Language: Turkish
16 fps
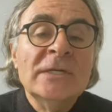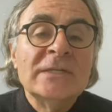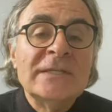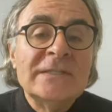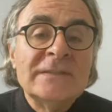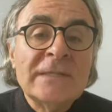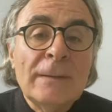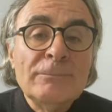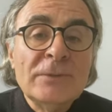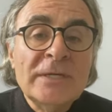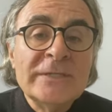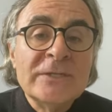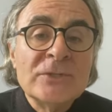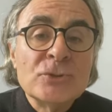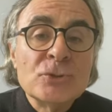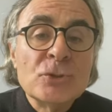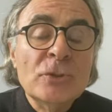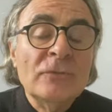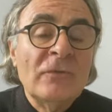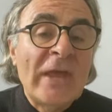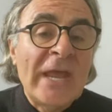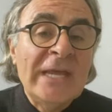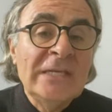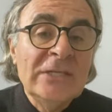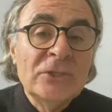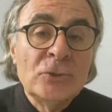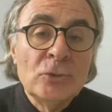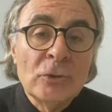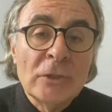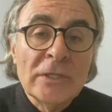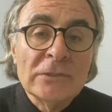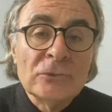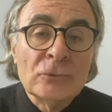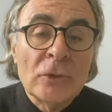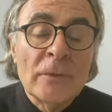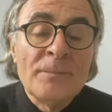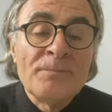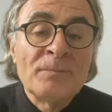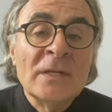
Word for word: Kitaplar yazıyor ve 50 kilo alıyor.